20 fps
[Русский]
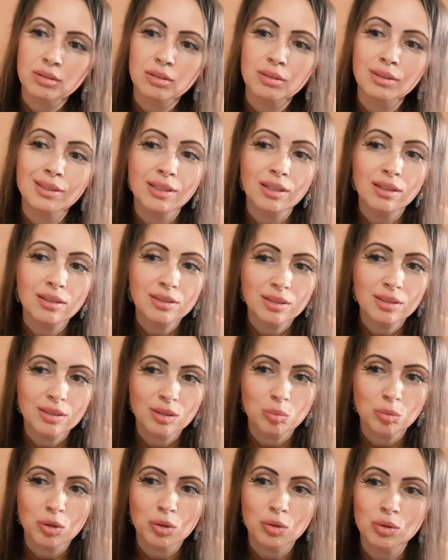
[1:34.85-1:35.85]
«Я
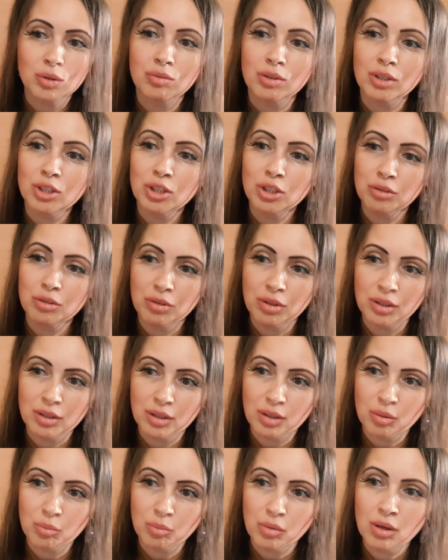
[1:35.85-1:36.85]
занимаюсь
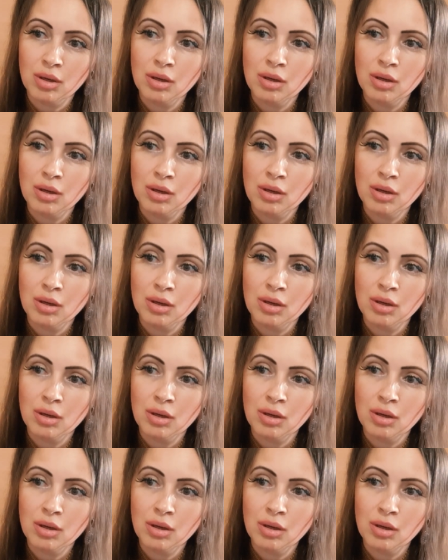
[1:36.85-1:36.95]
врачеванием».